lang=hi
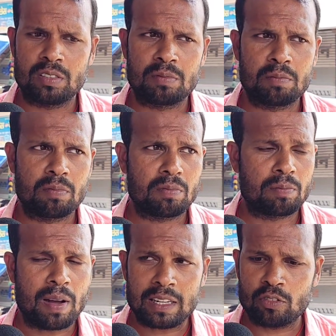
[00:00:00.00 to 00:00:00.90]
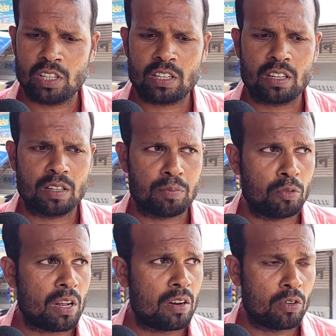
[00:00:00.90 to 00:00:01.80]
में इस बात को लेकर के
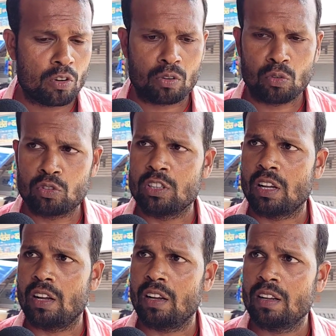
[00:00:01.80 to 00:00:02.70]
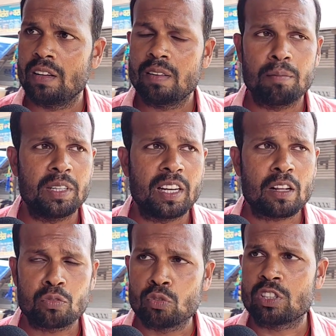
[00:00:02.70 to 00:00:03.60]
पूरा लोग आक्रोशित है
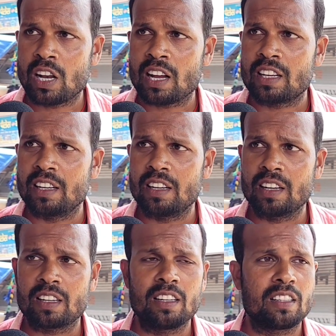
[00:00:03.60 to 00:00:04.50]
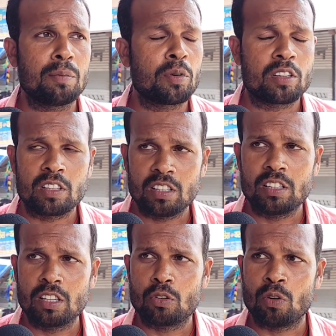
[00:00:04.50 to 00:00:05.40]
बिना सूचना के किसी
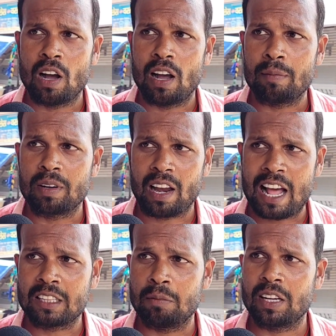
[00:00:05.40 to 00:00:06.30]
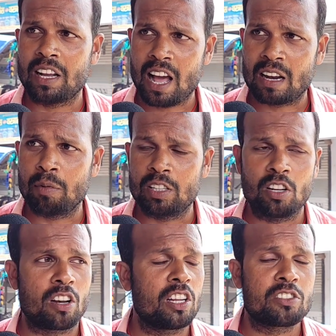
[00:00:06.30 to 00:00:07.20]
प्रतिनिधि को आप रात में ग्यारह बजे
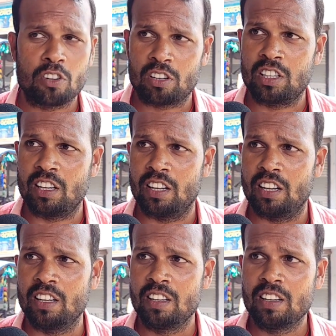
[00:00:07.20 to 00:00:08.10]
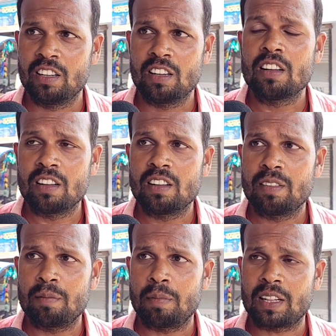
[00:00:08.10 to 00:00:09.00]
अरेस्ट करते हैं
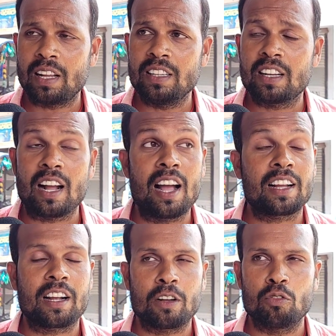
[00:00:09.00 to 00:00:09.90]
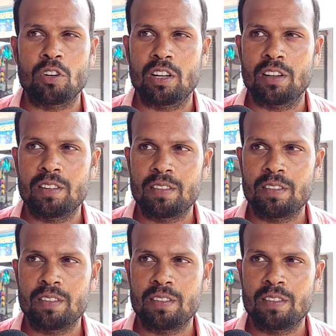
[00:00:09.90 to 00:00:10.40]
बताइए कहाँ का कानून है